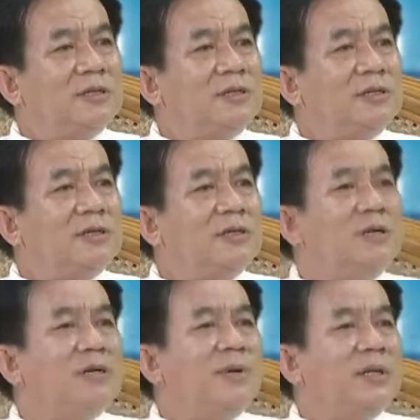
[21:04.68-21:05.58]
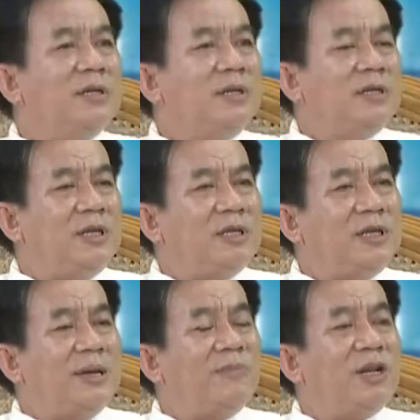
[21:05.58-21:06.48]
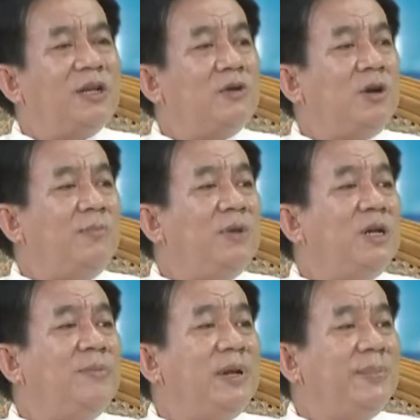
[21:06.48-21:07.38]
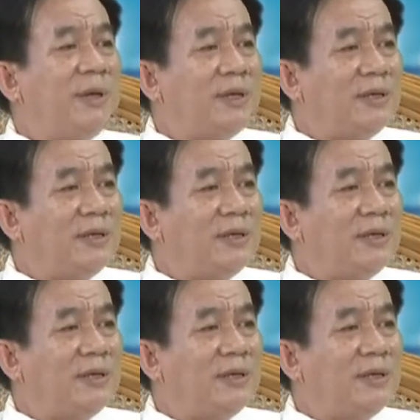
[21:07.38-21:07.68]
cho cho người bệnh thì vâng. thời gian bệnh nó khoảng 10 đến 15 ngày.